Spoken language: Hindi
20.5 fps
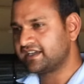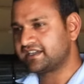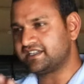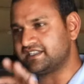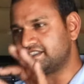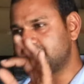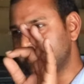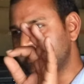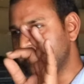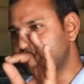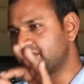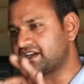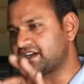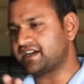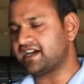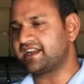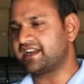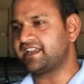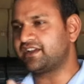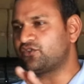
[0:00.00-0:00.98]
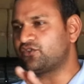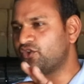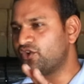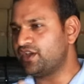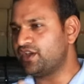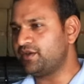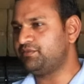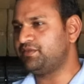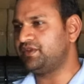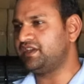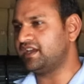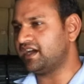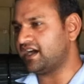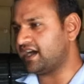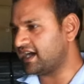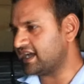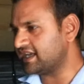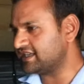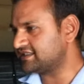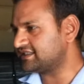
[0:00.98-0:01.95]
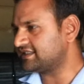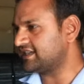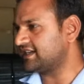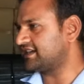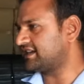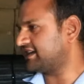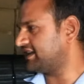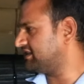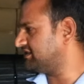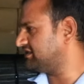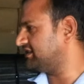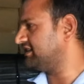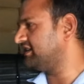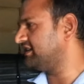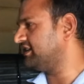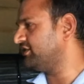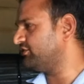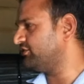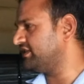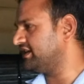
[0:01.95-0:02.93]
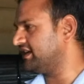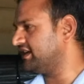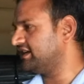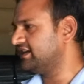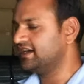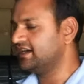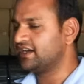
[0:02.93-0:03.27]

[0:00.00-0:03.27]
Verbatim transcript: किसी प्रकार की कोई भी आज तक ट्रेजरी नहीं हुई है